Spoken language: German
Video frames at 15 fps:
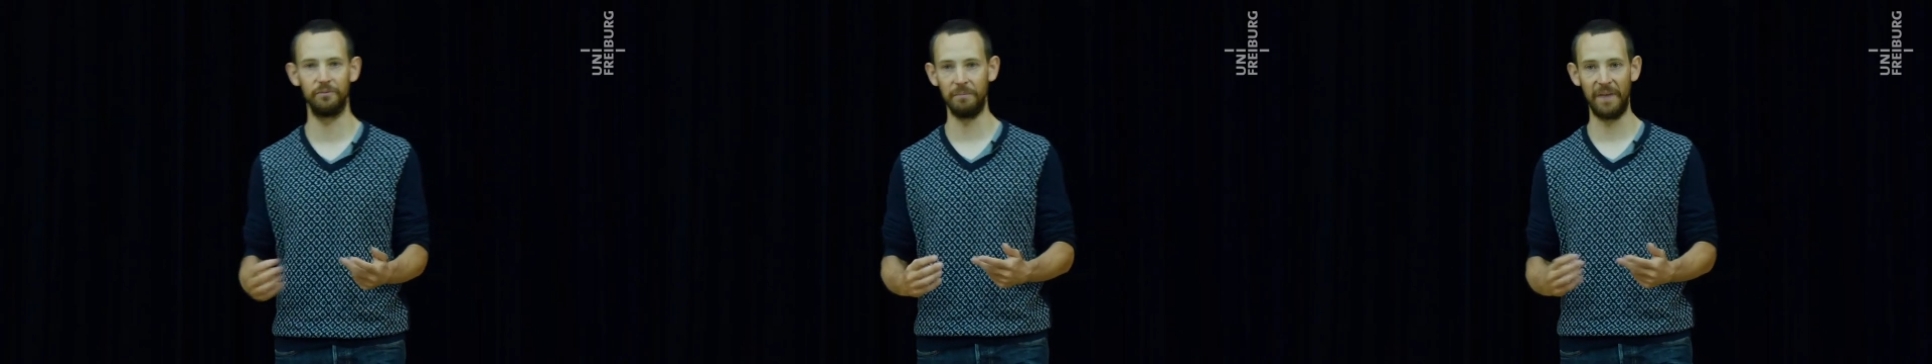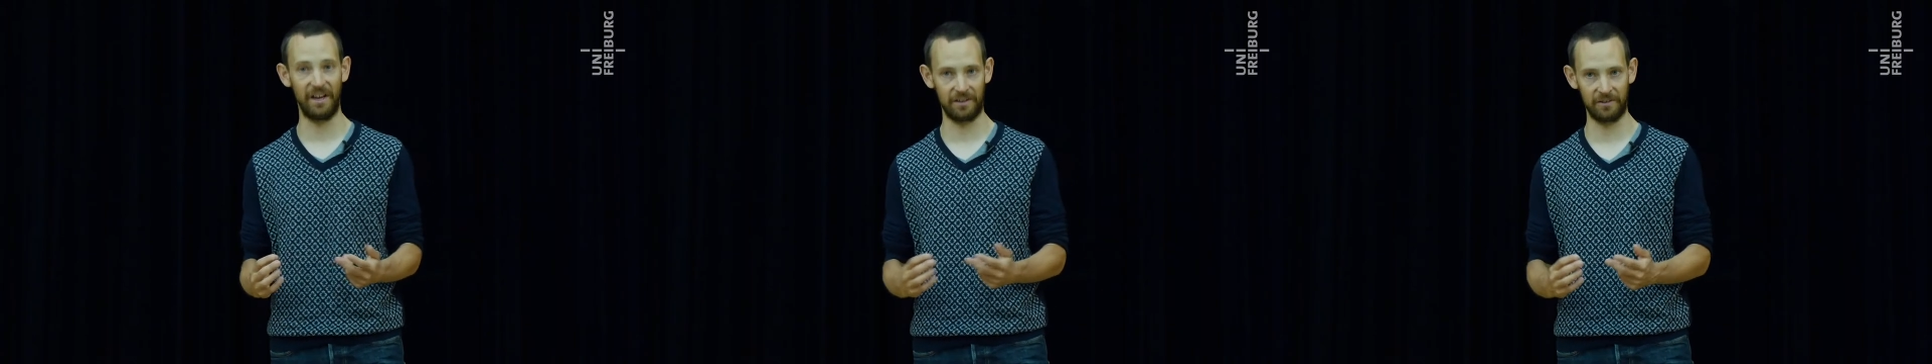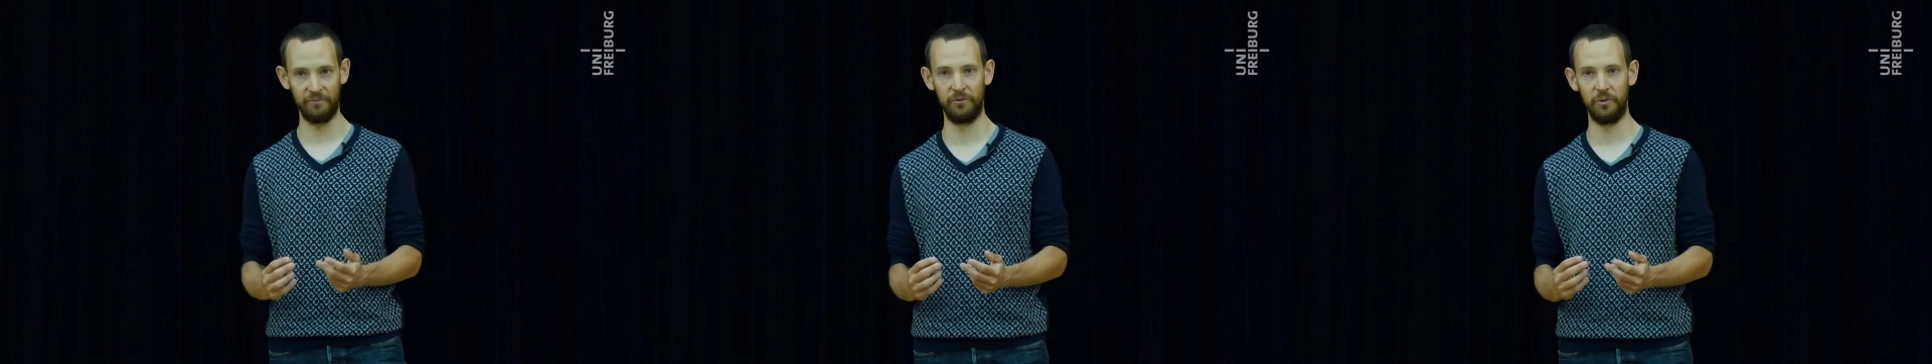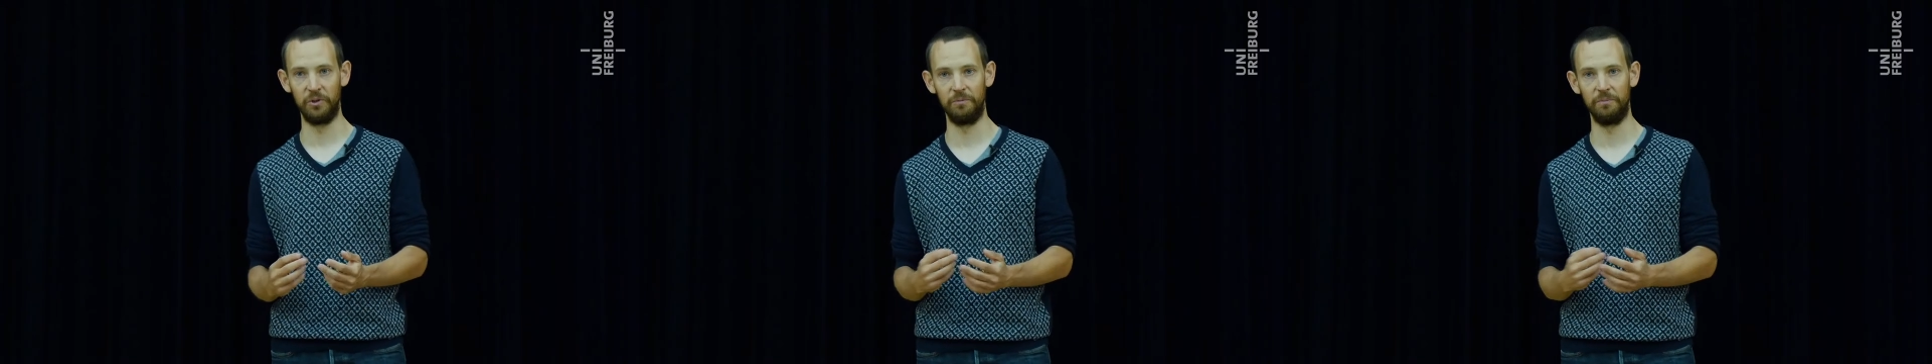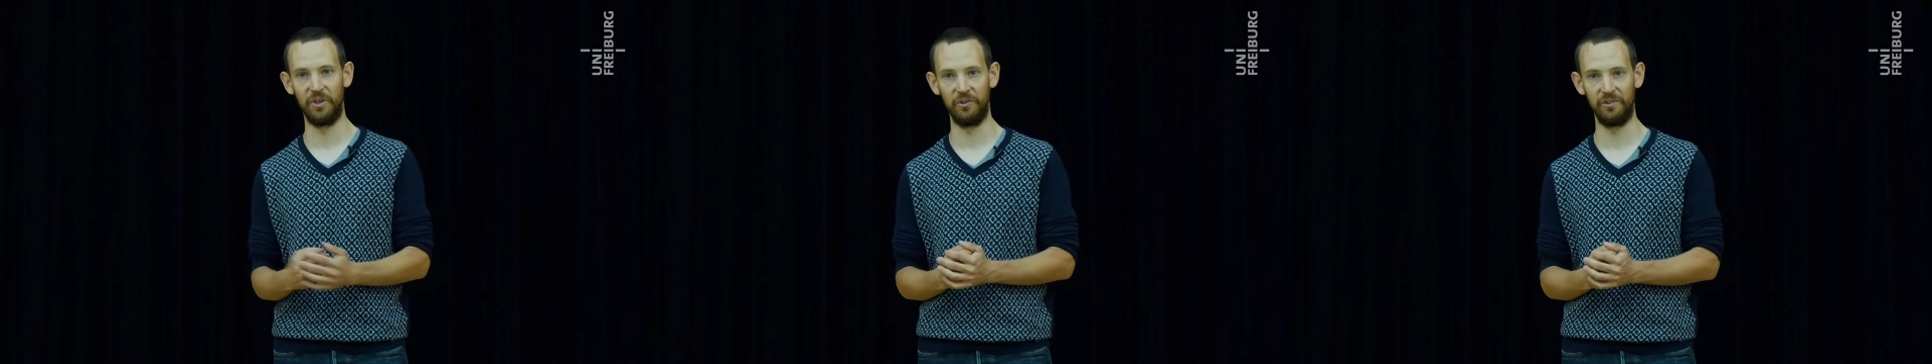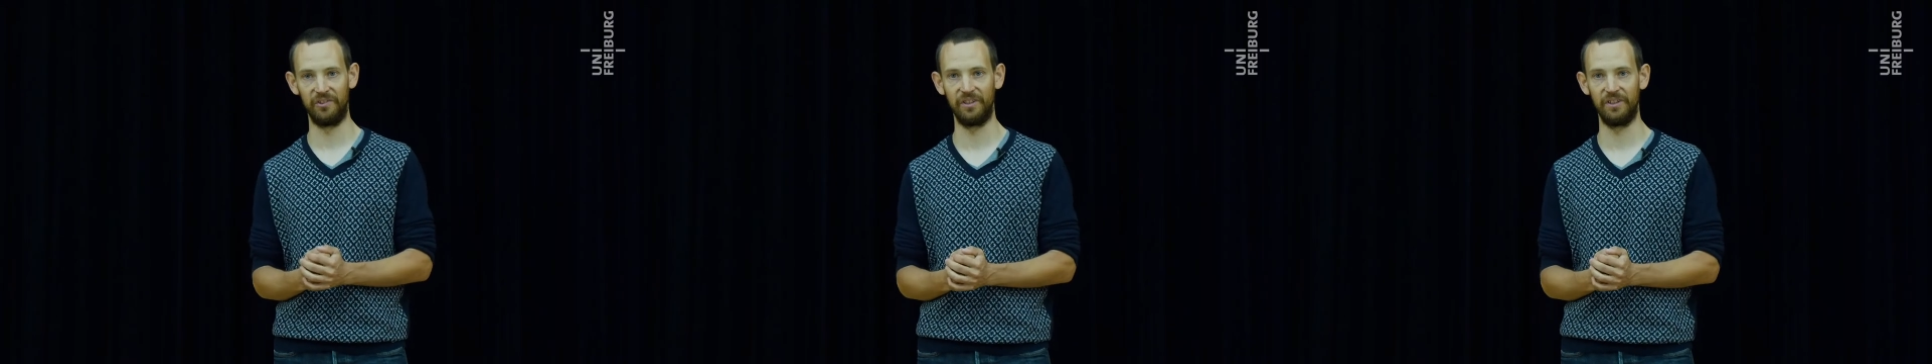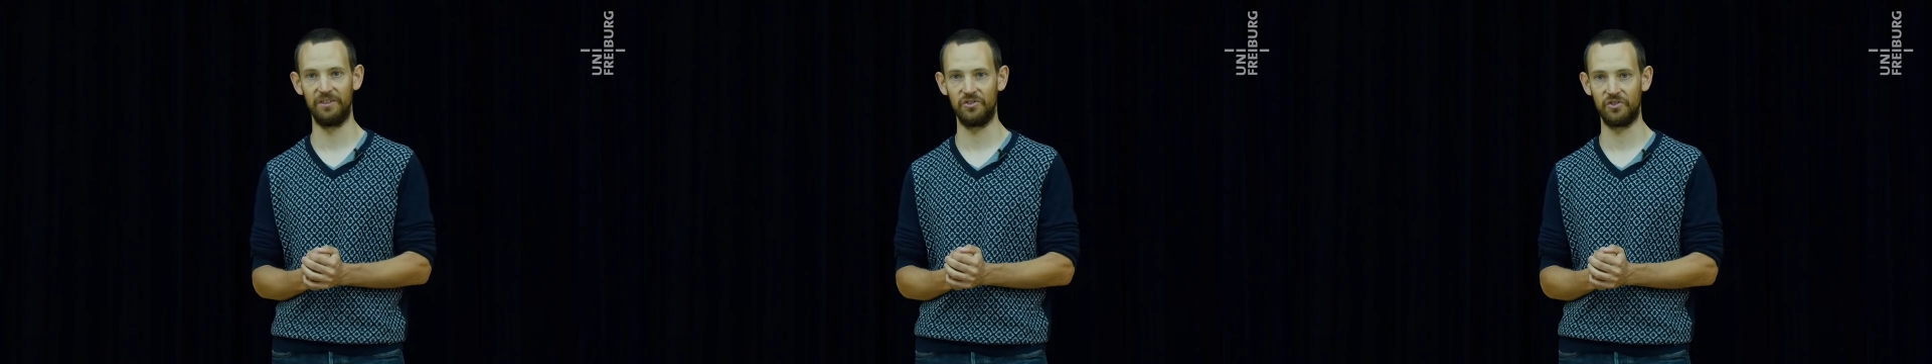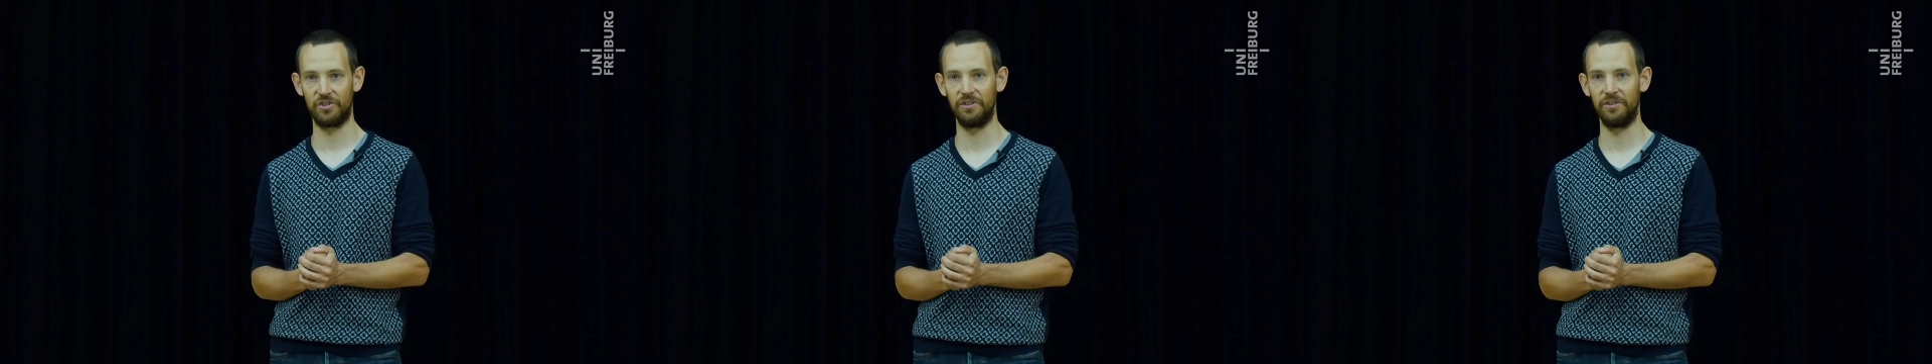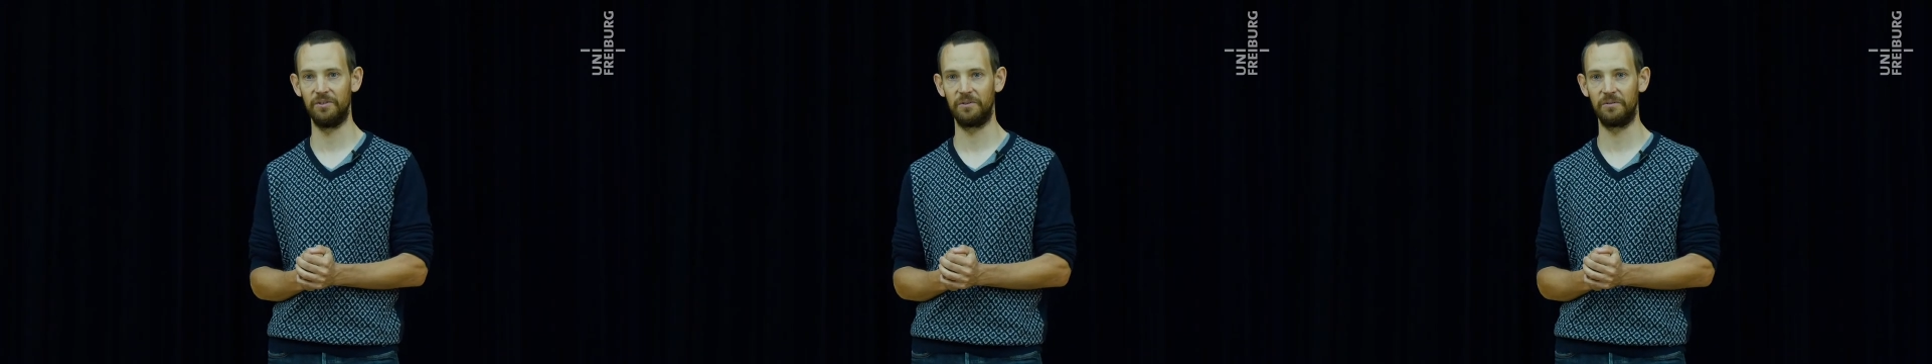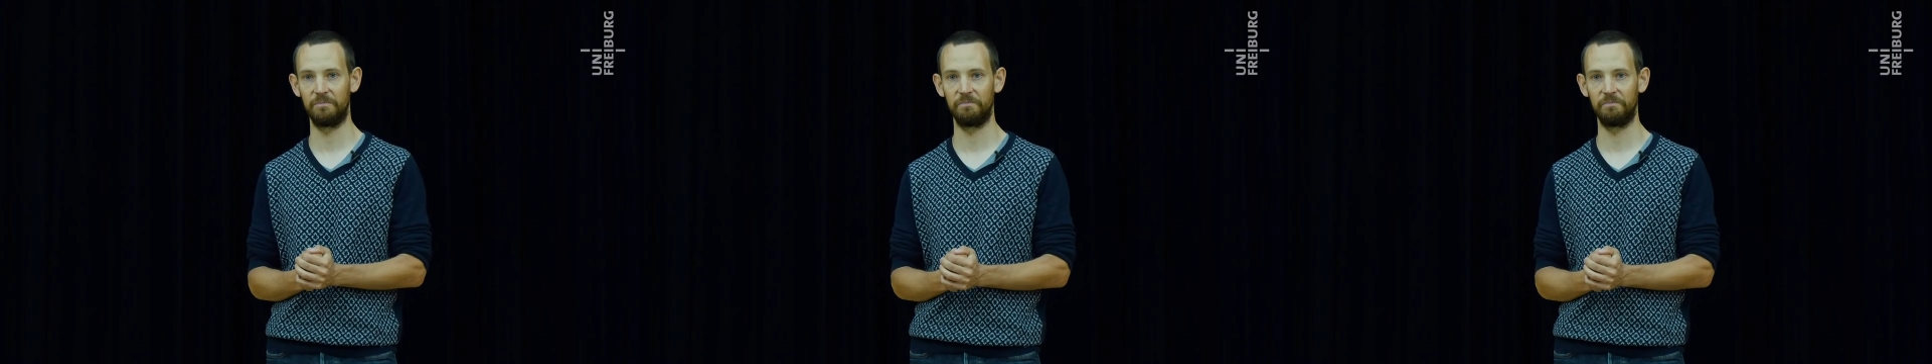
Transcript: merken würden bei unserer Entscheidung.